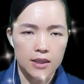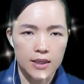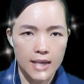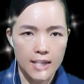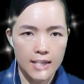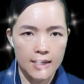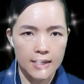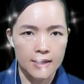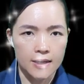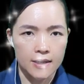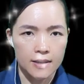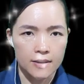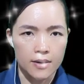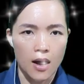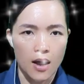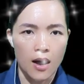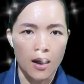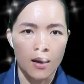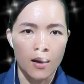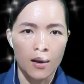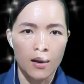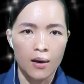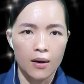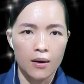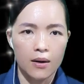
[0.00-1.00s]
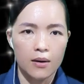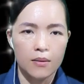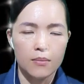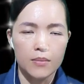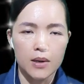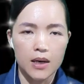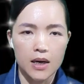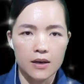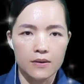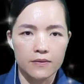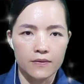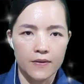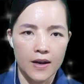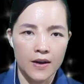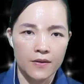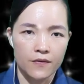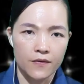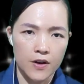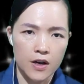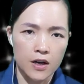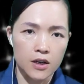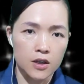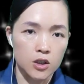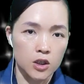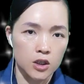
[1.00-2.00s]
Tên đó bước về
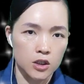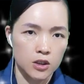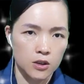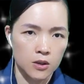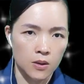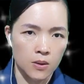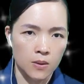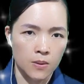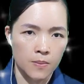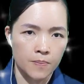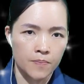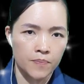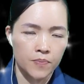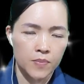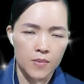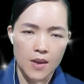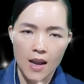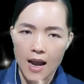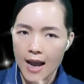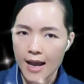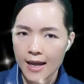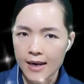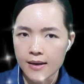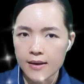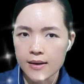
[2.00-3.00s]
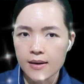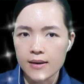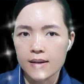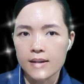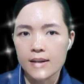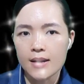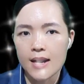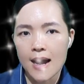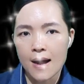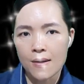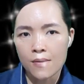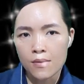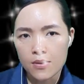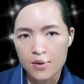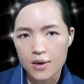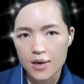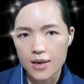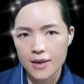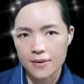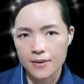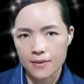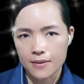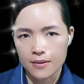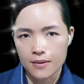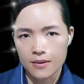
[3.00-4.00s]
phía cửa sổ, hắn láo
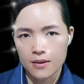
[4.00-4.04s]
liên,